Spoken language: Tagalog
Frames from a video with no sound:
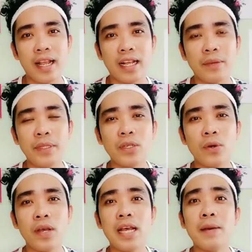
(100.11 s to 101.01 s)
gagawin ko
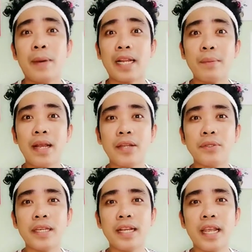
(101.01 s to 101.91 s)
para magkaroon
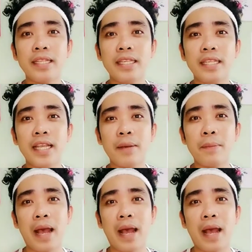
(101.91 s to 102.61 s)
ka ng idea